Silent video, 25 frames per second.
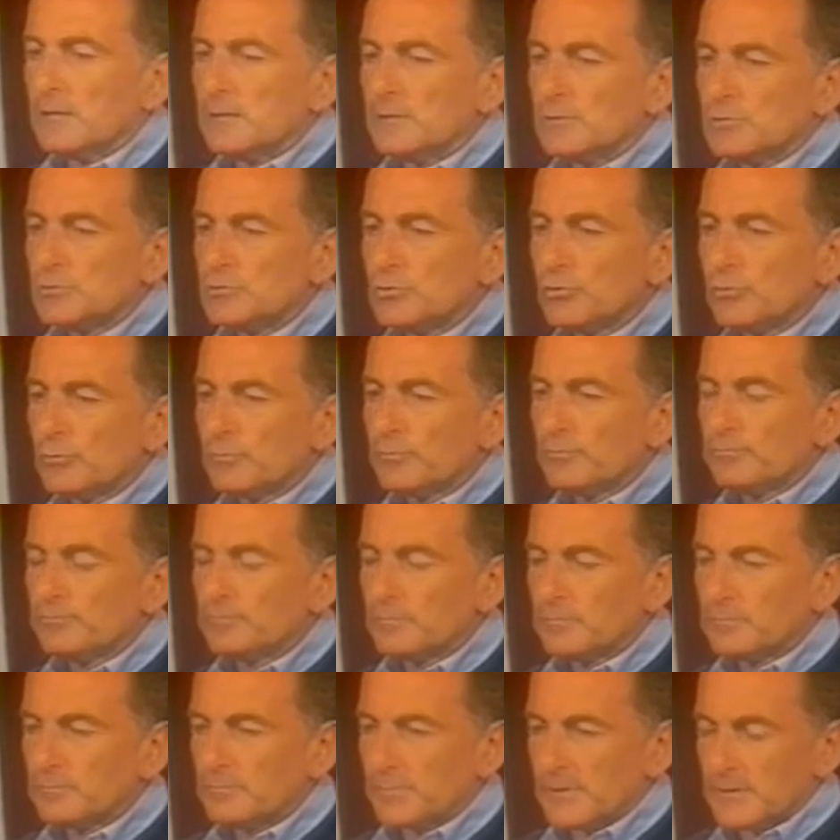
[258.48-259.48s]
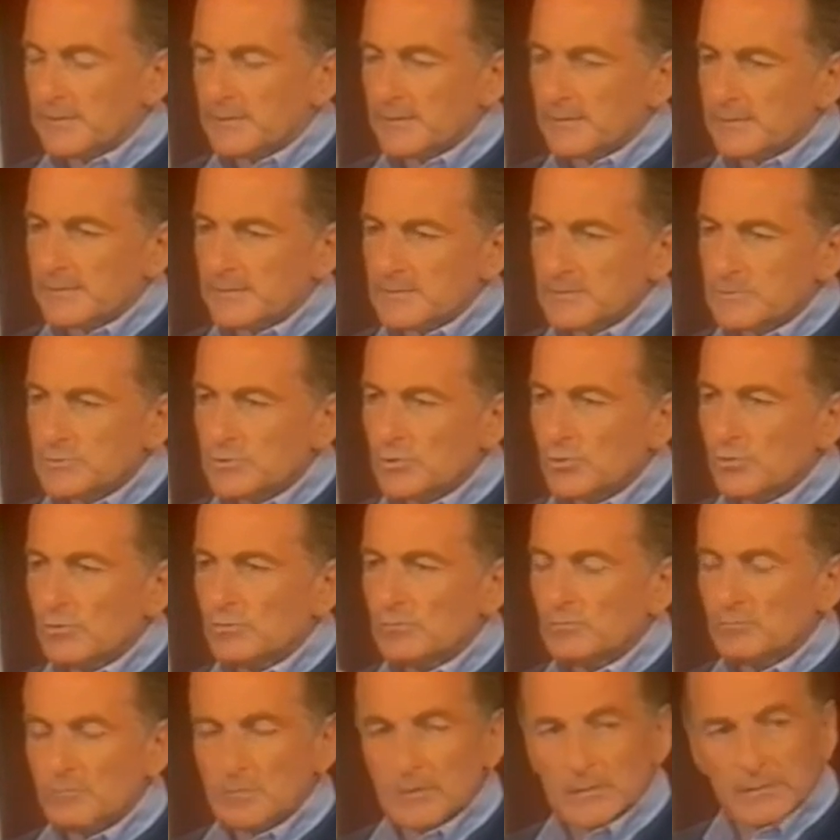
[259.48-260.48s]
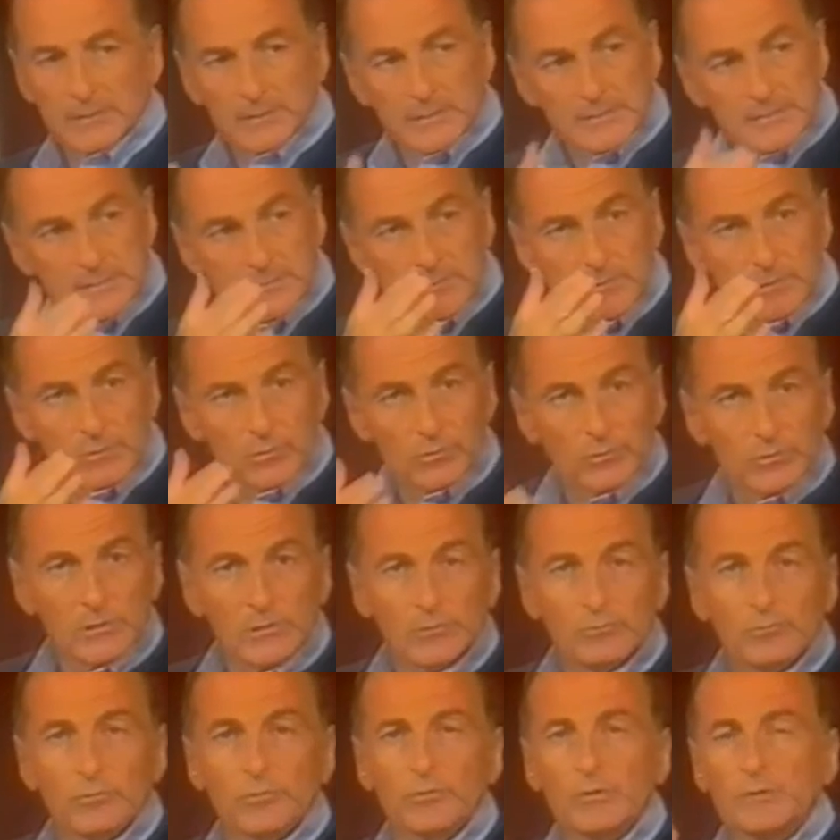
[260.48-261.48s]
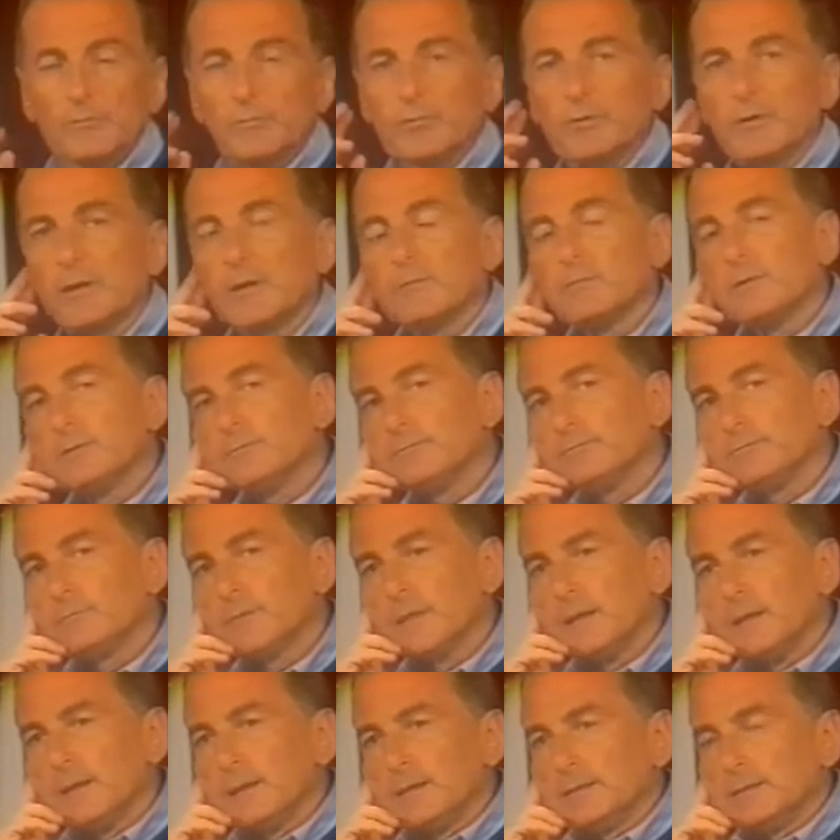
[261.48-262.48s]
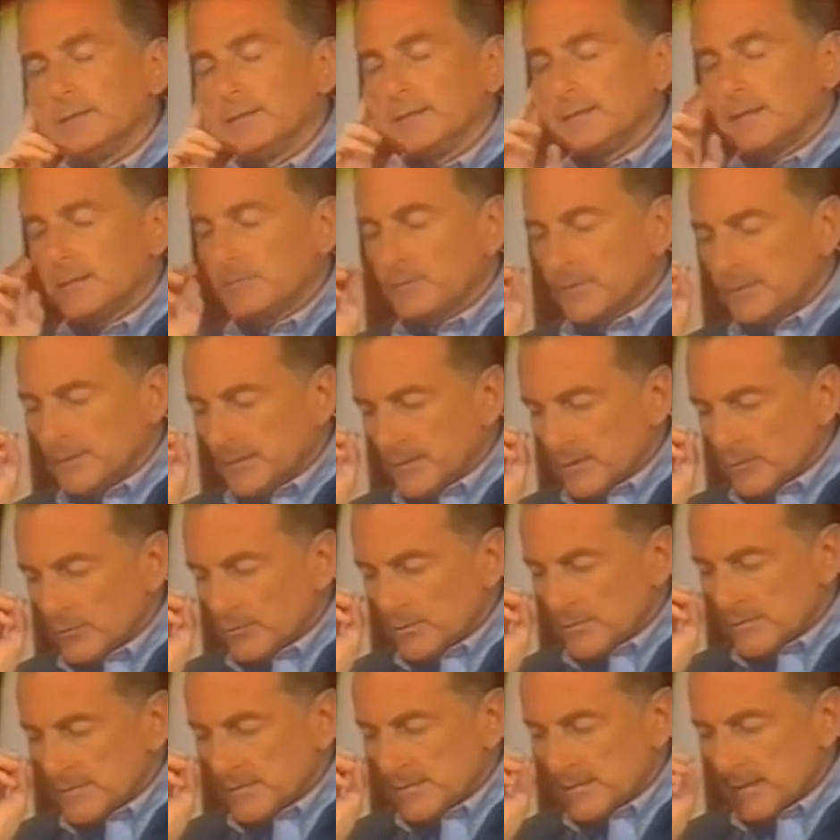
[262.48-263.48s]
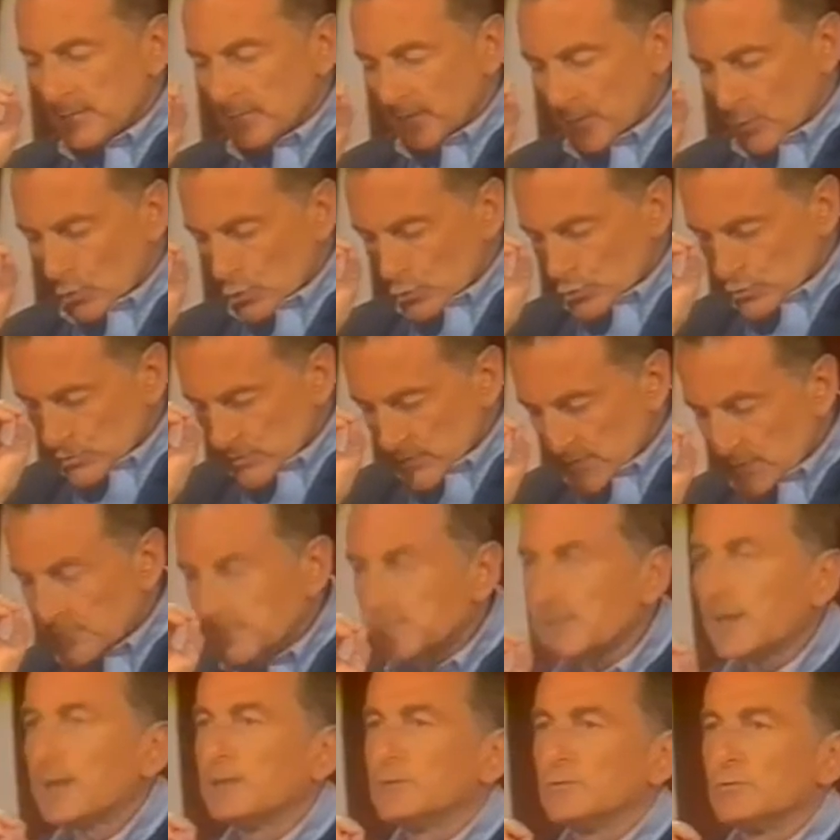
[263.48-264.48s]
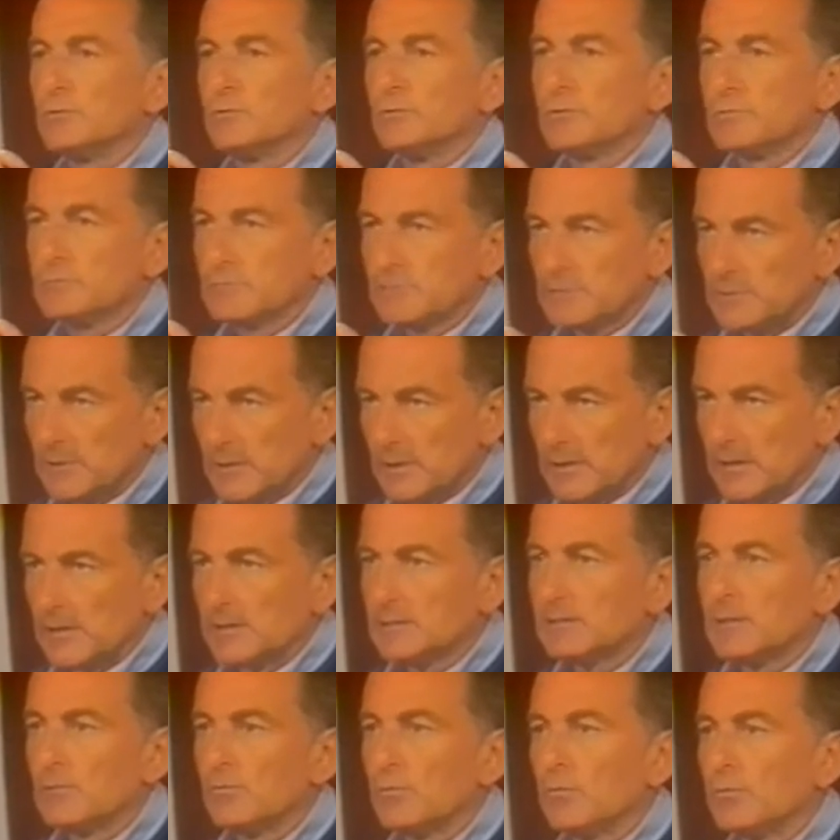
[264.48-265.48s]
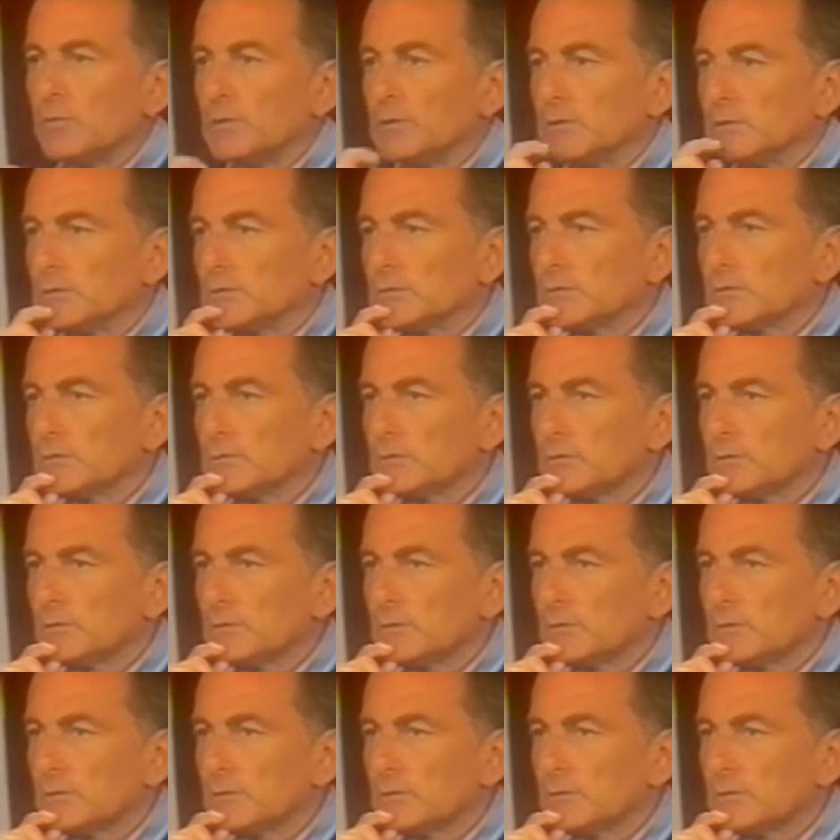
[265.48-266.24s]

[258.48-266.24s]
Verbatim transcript: Eh, yo presté atención mientras iban los títulos del programa, de qué manera usted se estaba concentrando mm. en este momento